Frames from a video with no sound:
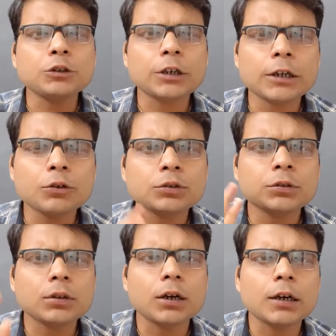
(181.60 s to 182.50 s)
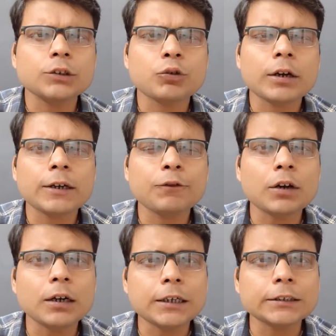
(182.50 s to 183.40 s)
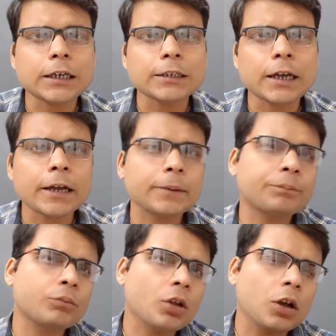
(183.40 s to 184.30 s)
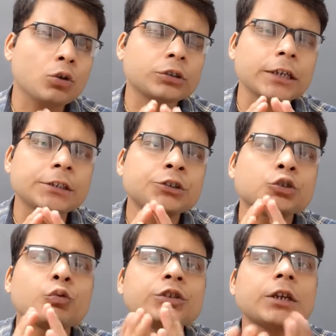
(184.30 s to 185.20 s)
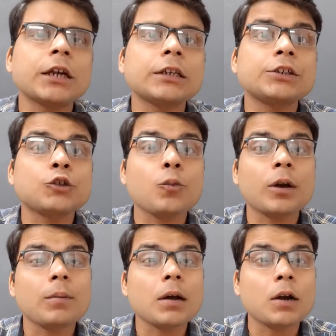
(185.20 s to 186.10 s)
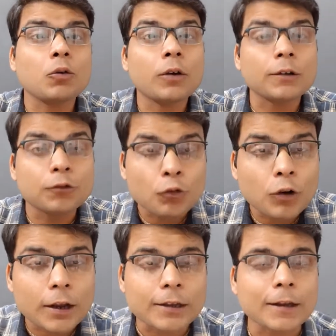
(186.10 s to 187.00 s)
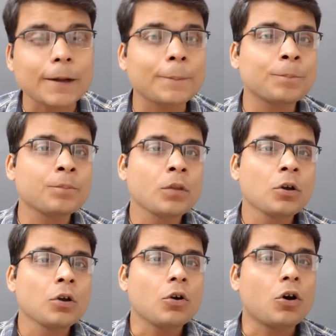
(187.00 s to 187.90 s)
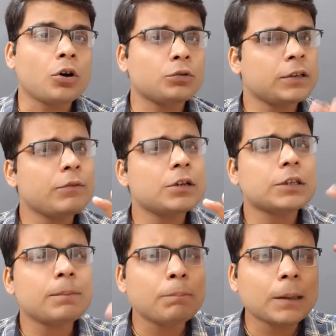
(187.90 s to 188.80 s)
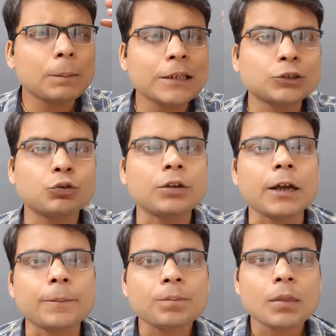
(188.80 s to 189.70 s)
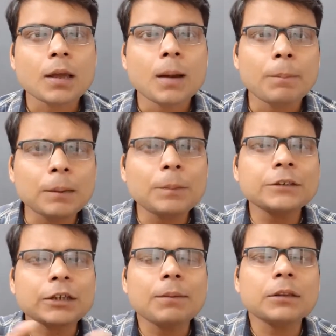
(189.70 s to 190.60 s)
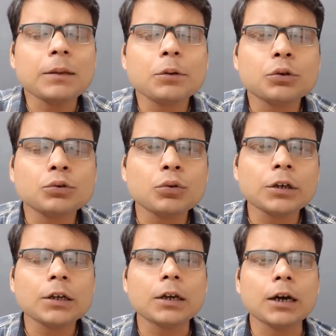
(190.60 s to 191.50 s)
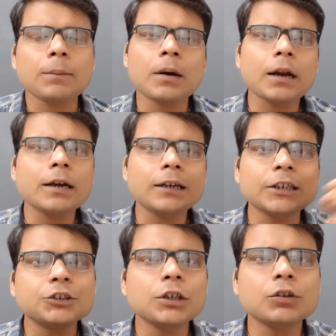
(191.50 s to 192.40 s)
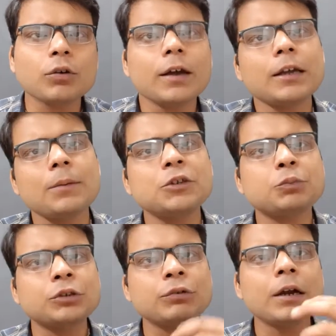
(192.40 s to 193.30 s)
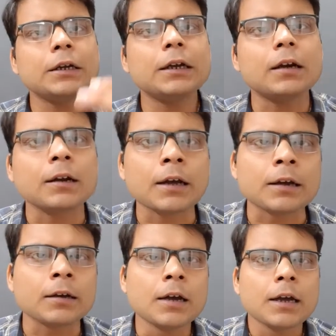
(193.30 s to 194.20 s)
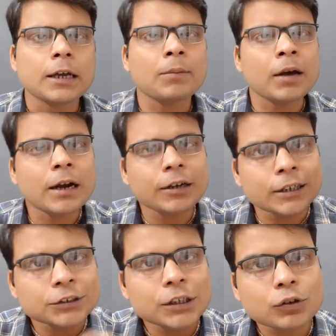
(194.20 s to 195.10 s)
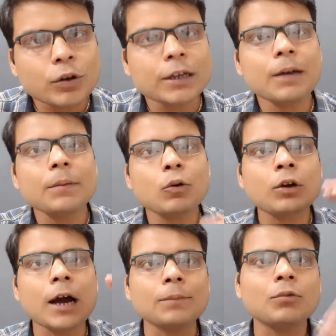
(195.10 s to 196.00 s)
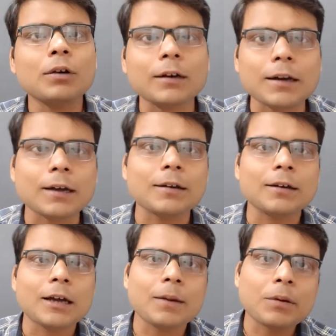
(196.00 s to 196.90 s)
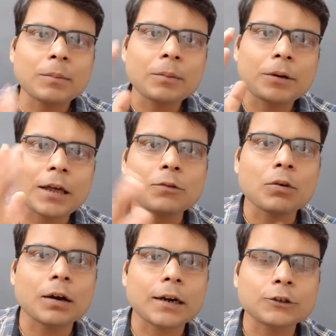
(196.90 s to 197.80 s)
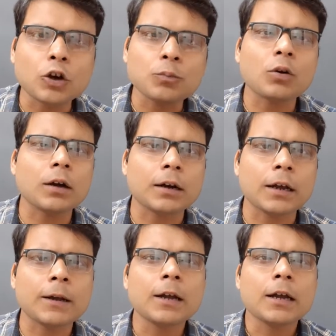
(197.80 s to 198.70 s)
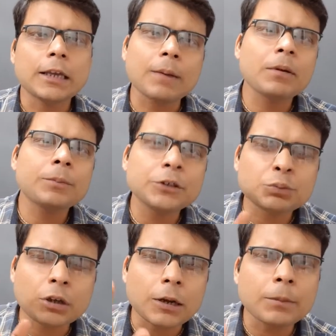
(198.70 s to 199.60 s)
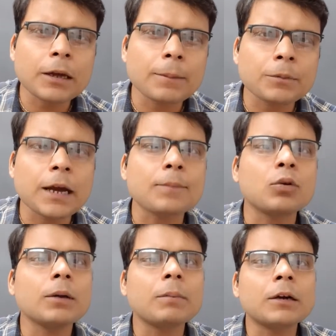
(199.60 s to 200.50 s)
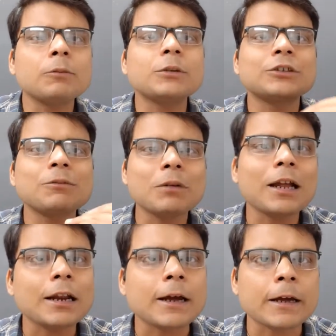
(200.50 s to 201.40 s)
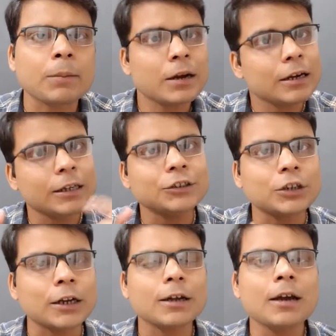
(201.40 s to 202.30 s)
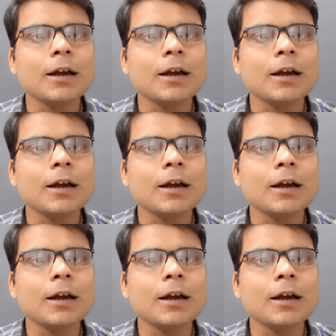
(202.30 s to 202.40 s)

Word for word: में सडन कुछ जो है डिफिकल्टीज आ जाए कुछ ऐसी सिचुएशन आ जाए जिसके ऊपर हमारा कोई कंट्रोल नहीं है और उसकी वजह से हम परप्लेक्सड हो जाए परप्लेक्स का मतलब है दोस्तों कि हमारा इंटेंशन तो है कि हमें स्पिरिचुअलिटी करना है हमारा इंटेंशन तो है कि हमें कोई काम को करना है हमें अपनी पढ़ाई को करना है जॉब को करना है या हमें अपने हमें अपने आप को एक बेटर पर्सन बनाना है हमारा इंटेंशन है